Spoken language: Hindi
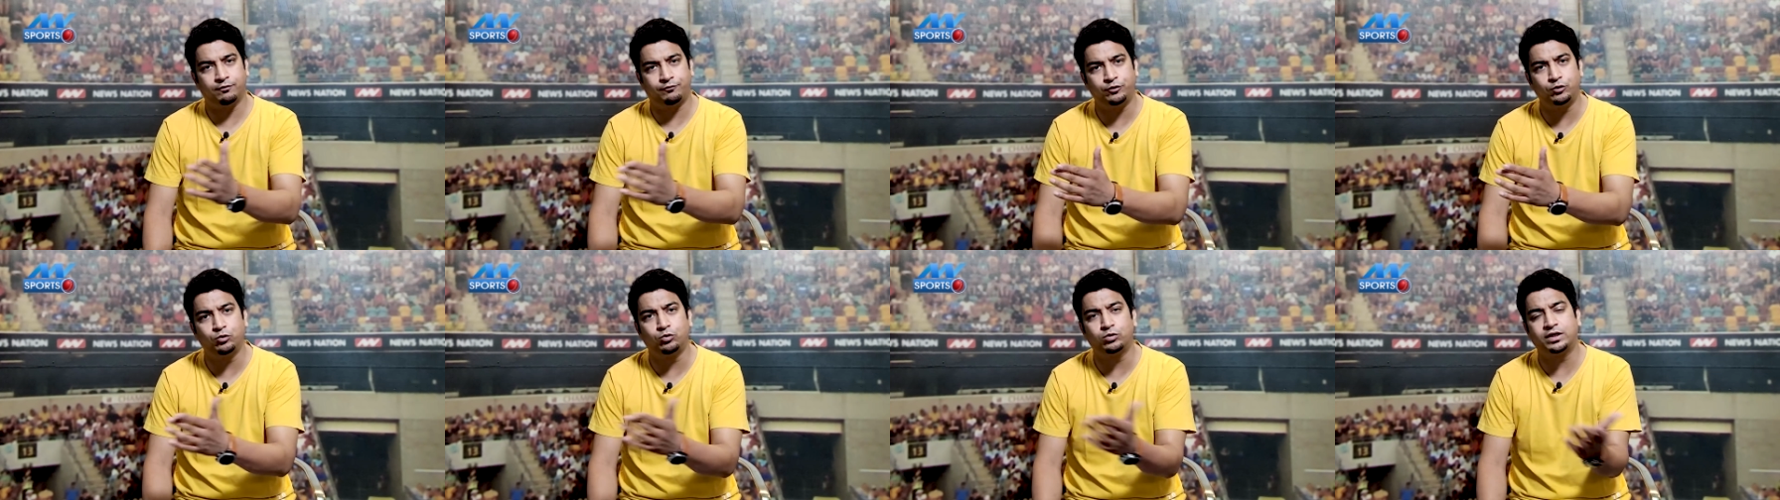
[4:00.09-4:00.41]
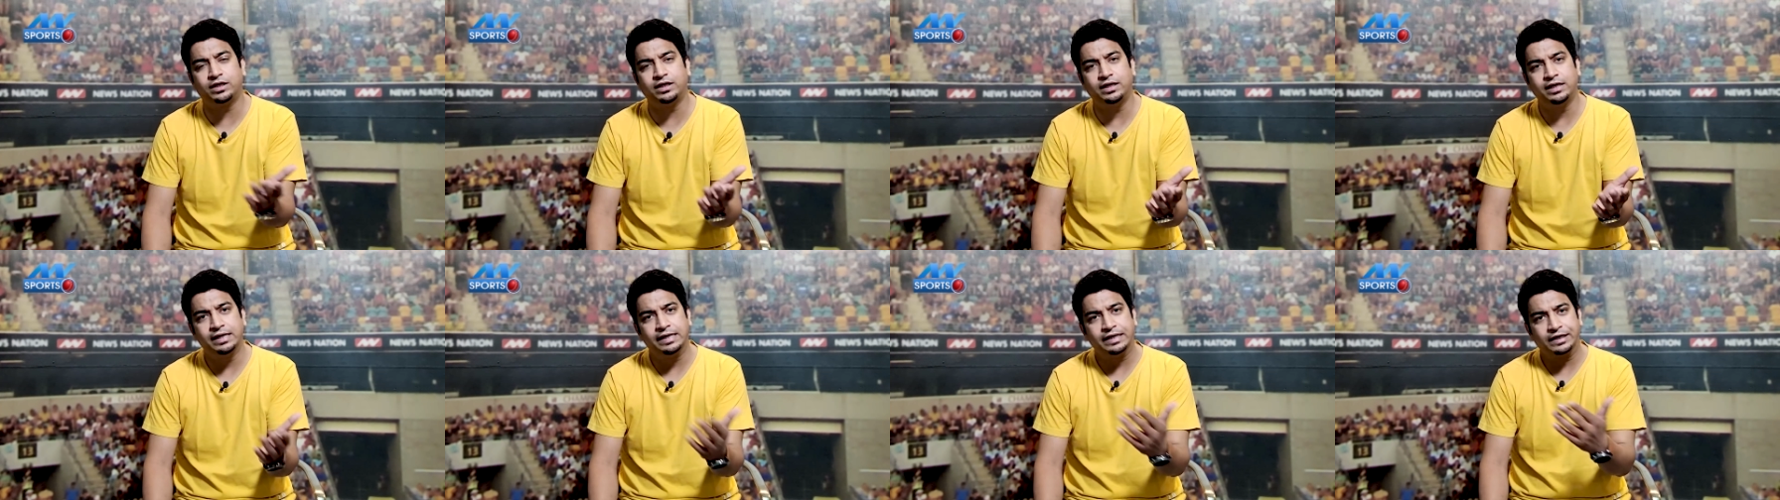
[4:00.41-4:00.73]
व्यू
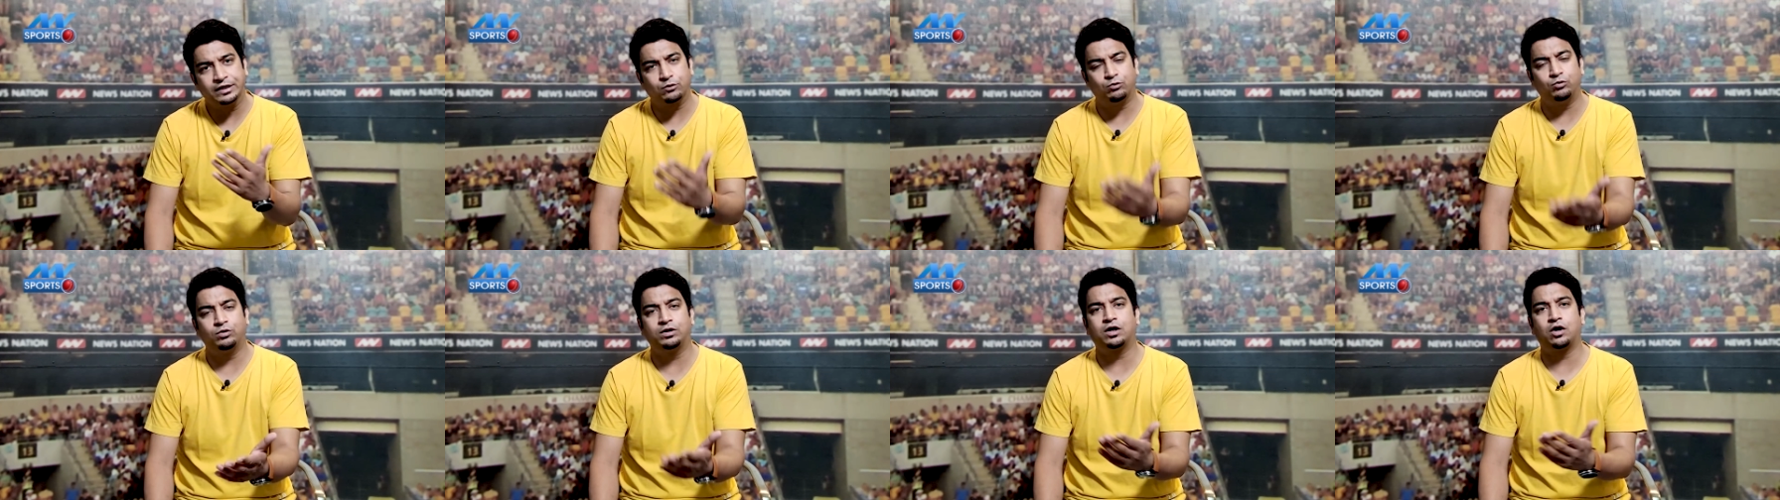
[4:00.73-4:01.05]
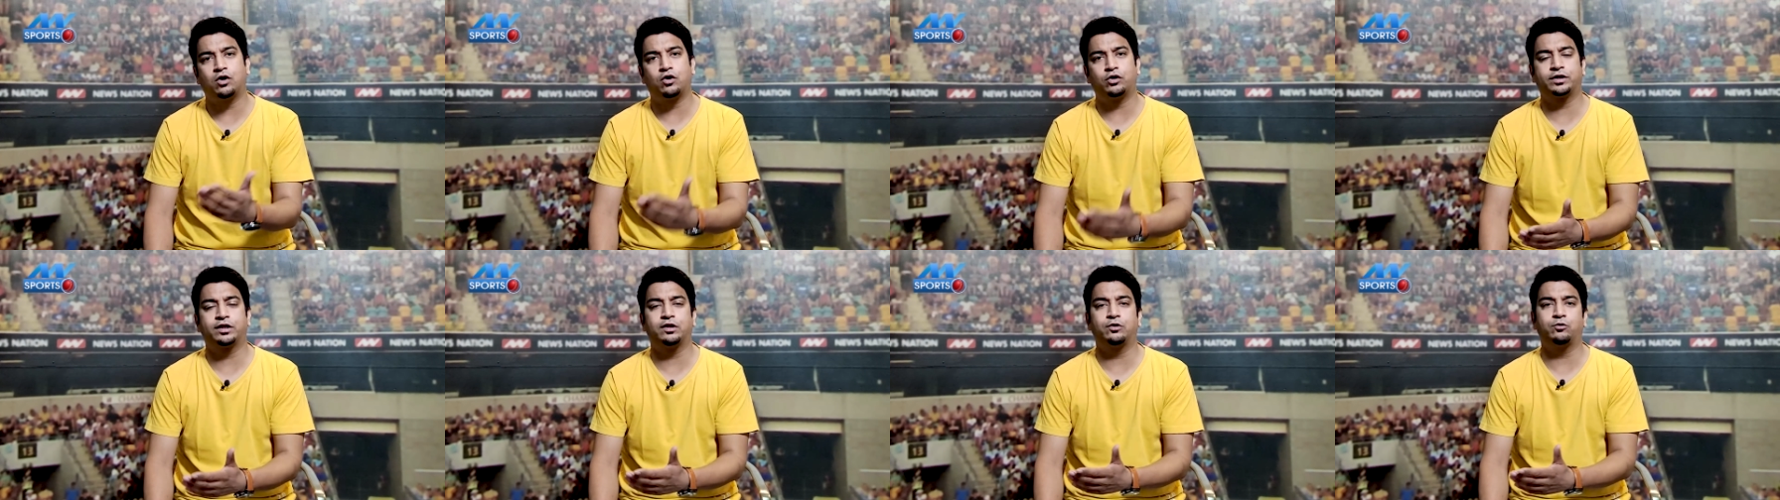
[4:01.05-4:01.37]
की कि
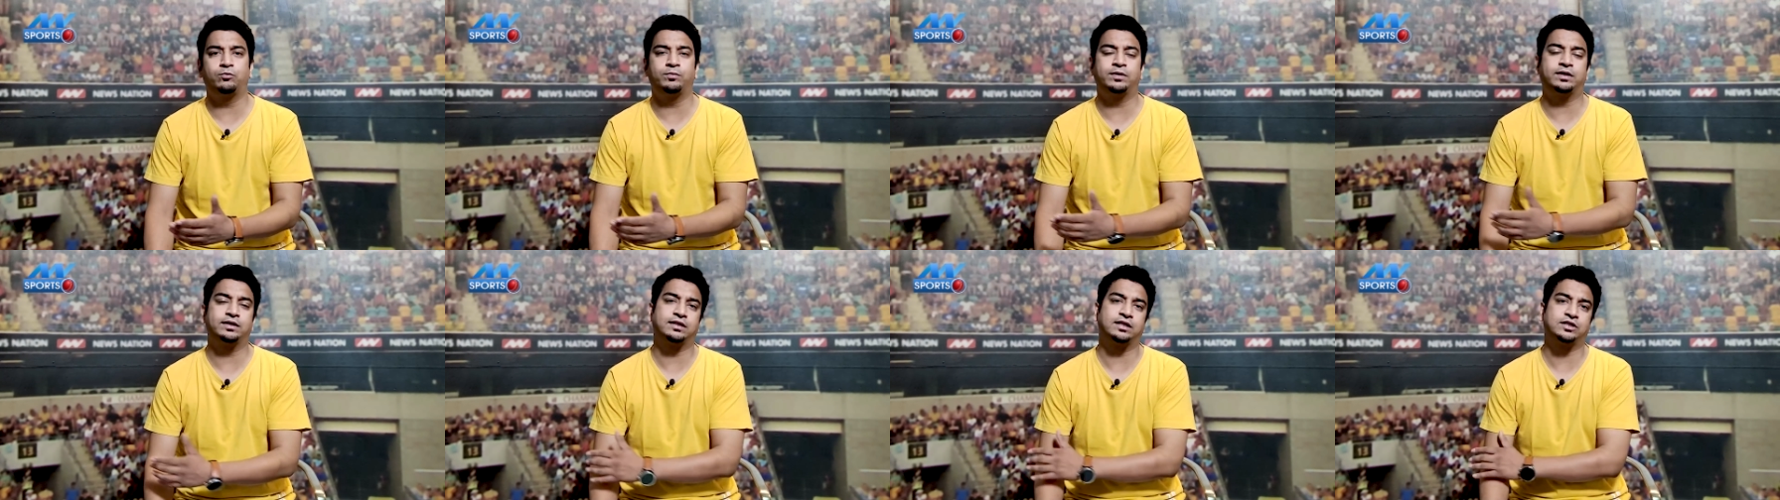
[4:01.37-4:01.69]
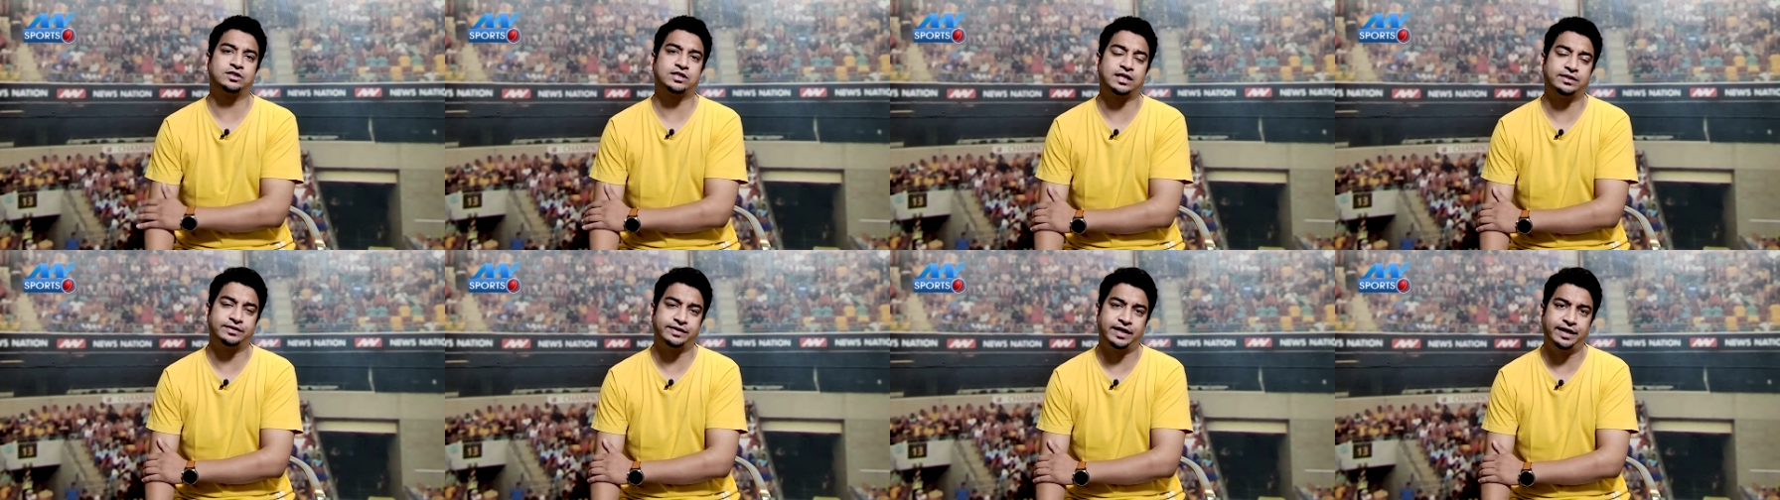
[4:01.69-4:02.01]
उनका होटल रूम
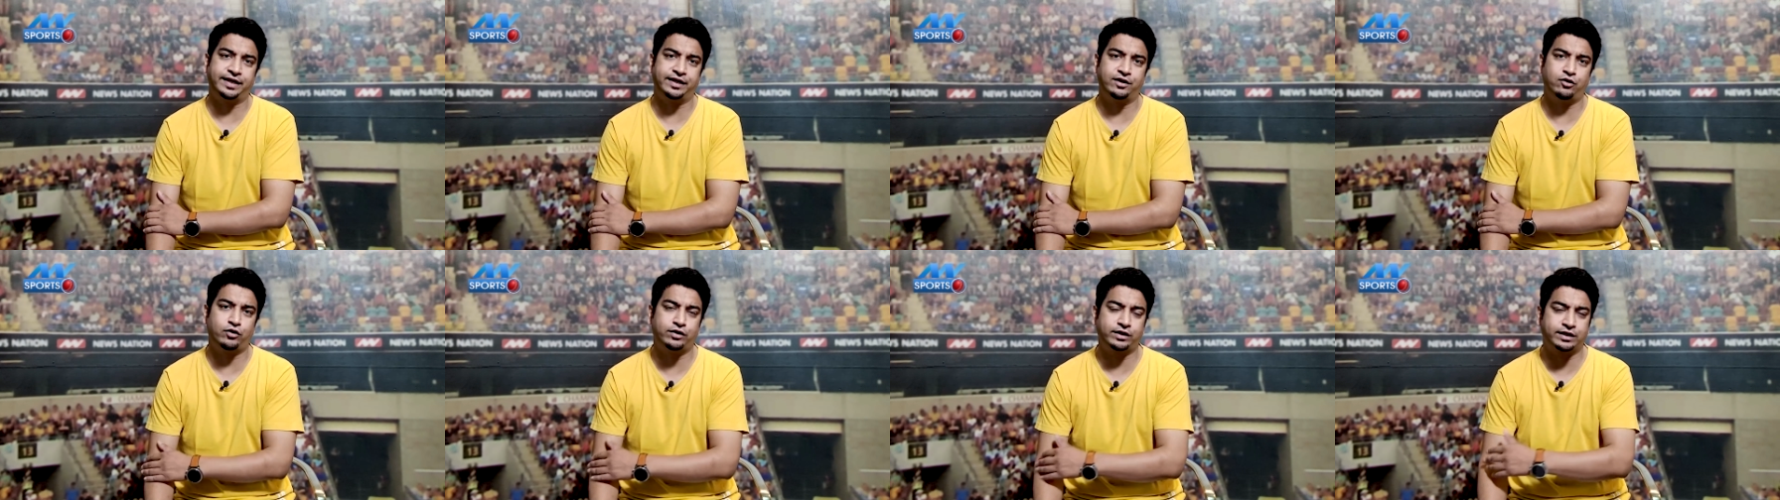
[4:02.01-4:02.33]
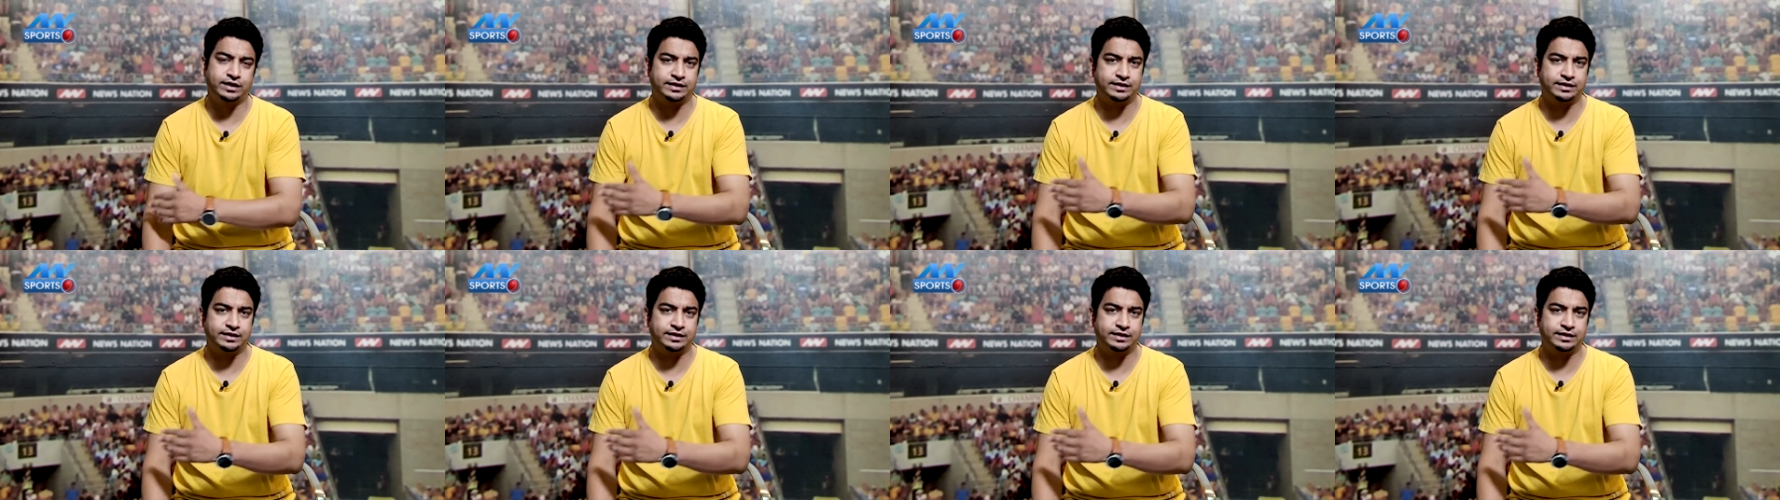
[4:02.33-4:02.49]
कितना शानदार है और